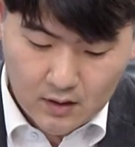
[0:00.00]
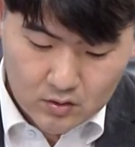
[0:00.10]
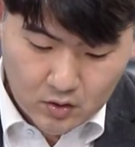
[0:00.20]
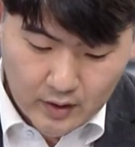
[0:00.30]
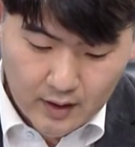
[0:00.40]

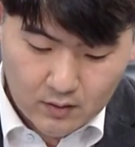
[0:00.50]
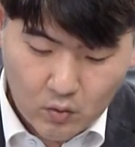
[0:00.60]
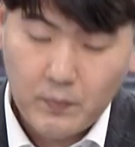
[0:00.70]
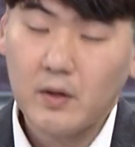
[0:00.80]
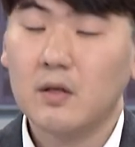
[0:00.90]
저의
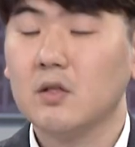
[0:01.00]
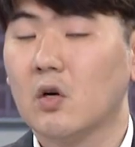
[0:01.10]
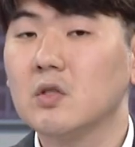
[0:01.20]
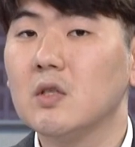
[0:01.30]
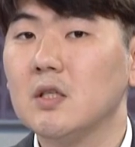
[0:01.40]
토픽은
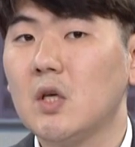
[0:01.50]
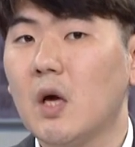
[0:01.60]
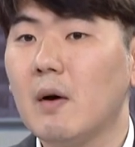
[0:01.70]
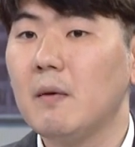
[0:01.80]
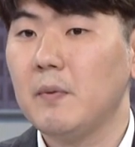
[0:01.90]
여전히
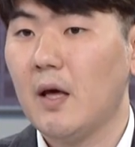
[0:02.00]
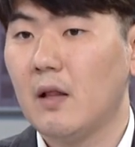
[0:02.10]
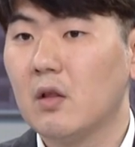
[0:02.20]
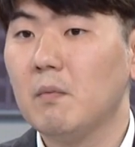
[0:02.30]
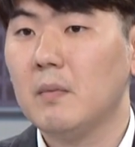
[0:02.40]
JYP
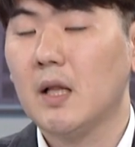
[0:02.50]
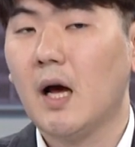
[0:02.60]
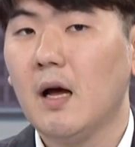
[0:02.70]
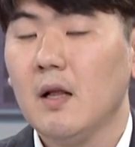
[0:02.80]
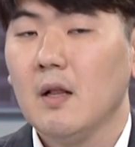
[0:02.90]

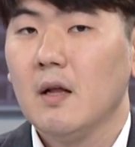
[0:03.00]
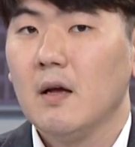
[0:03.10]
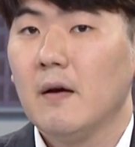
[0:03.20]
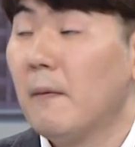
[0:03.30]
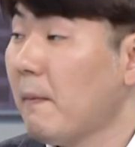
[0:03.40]
엔터입니다. JYP